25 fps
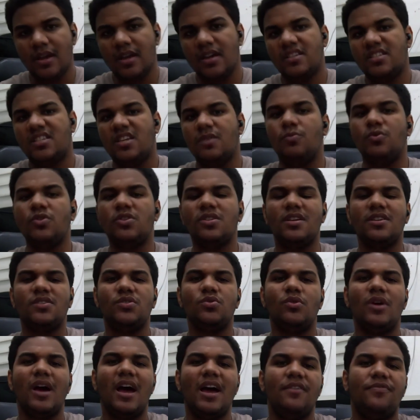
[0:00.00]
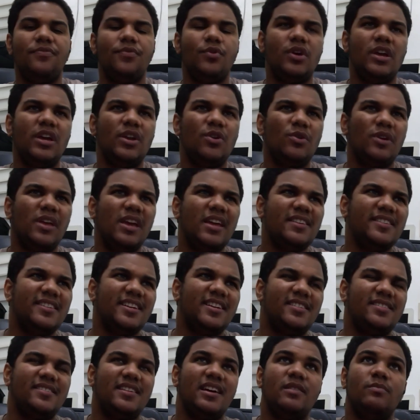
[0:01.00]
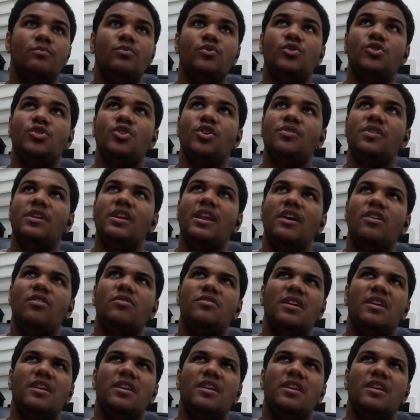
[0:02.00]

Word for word: Si buscas un iPhone y no quieres gastar mucho dinero,